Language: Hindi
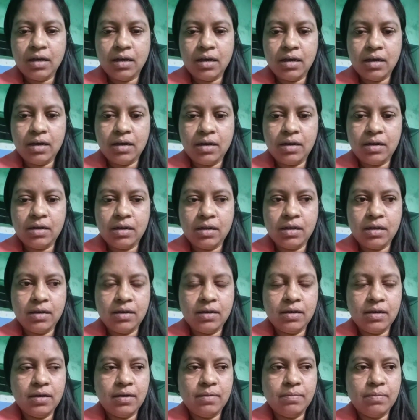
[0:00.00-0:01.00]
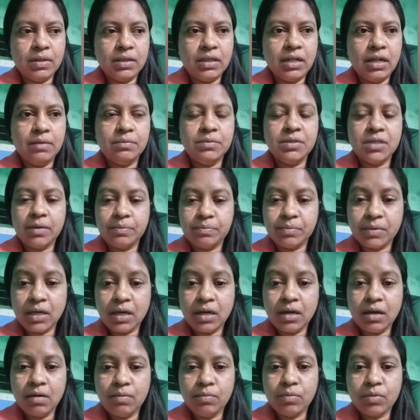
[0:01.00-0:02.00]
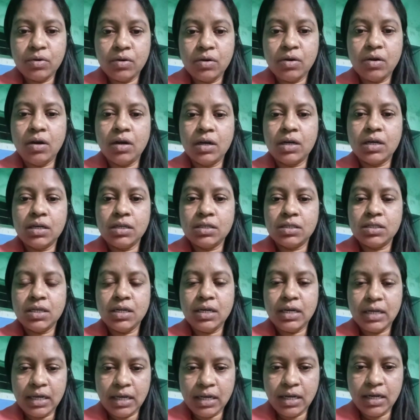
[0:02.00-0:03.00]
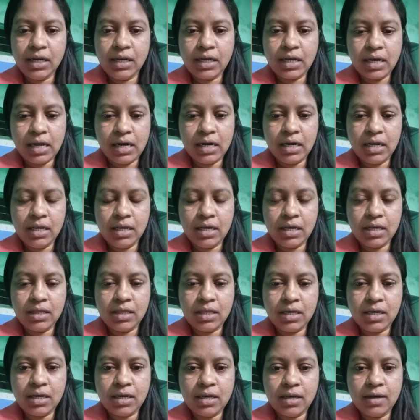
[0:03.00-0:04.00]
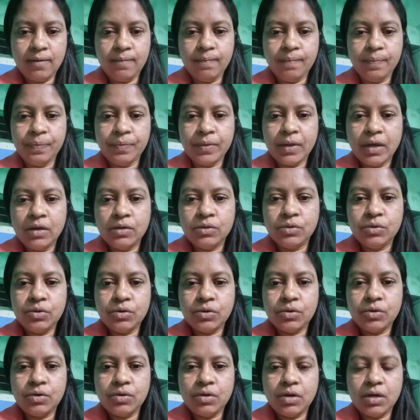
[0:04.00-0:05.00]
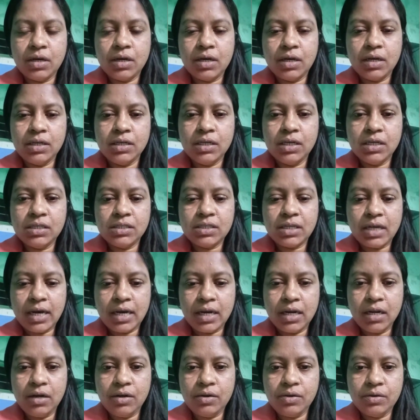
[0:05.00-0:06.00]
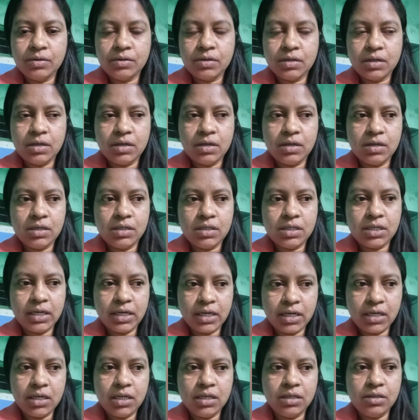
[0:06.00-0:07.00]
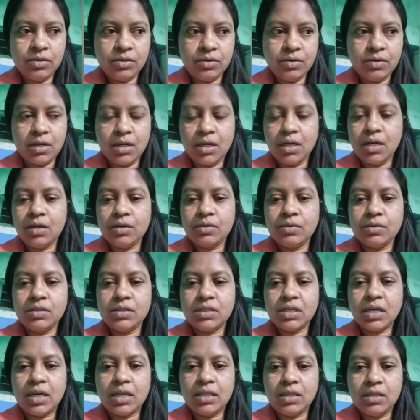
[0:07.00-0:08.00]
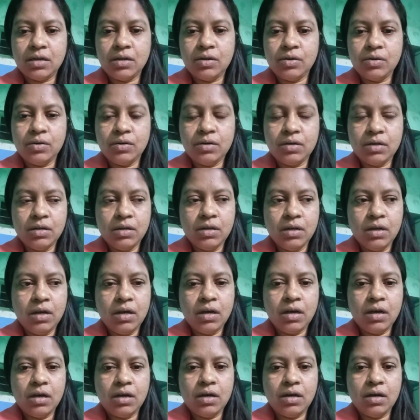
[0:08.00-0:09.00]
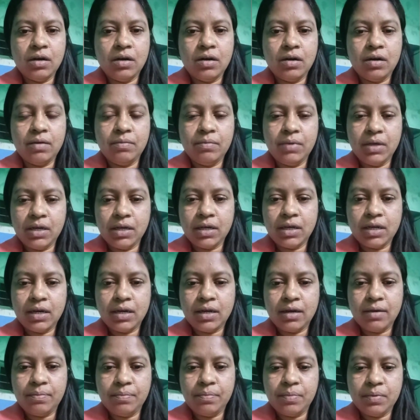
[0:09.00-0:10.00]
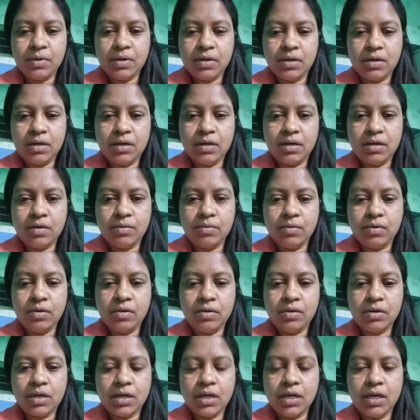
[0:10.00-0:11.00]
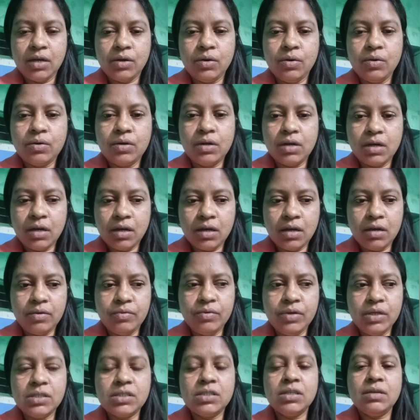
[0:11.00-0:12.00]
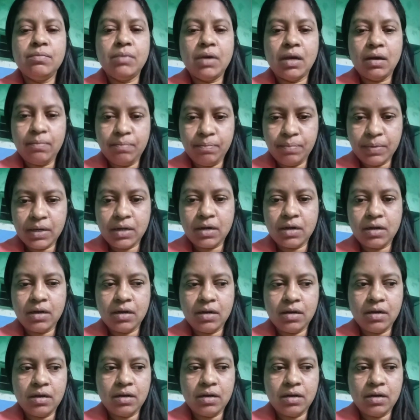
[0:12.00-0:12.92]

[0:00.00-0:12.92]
और मतलब जब तक हमको नौकरी से नहीं निकाला जाता है तो ये सारे लोग संगठित हो रहे हैं कुछ छात्र लोग और मेरे खिलाफ वो लोग उग्र वीसी मैम पर